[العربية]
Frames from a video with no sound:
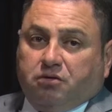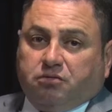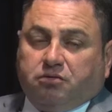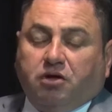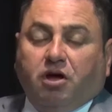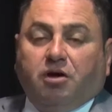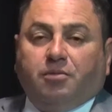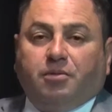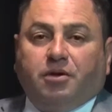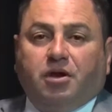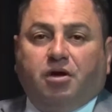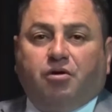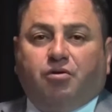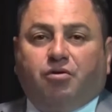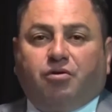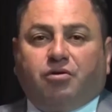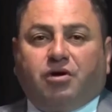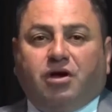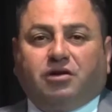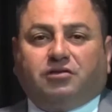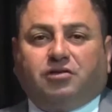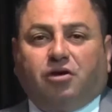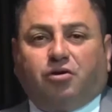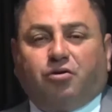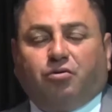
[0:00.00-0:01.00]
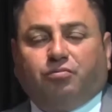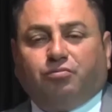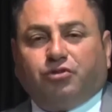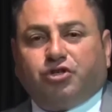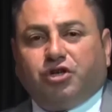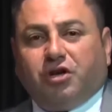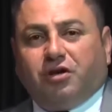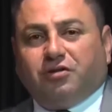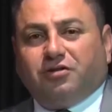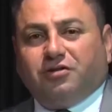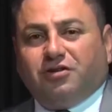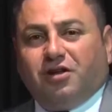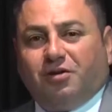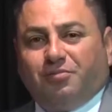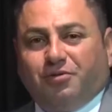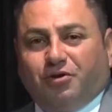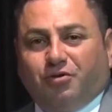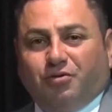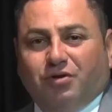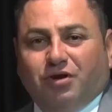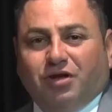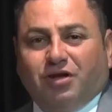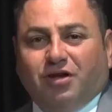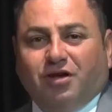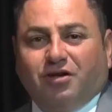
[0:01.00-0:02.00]
طيب الله اوقاتكم مشاهدينا
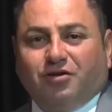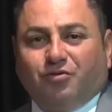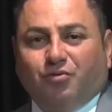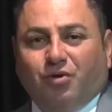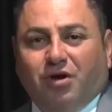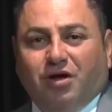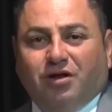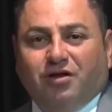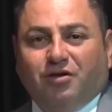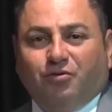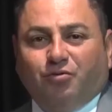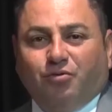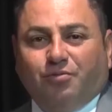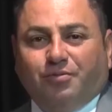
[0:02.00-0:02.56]
بكل خير واهلا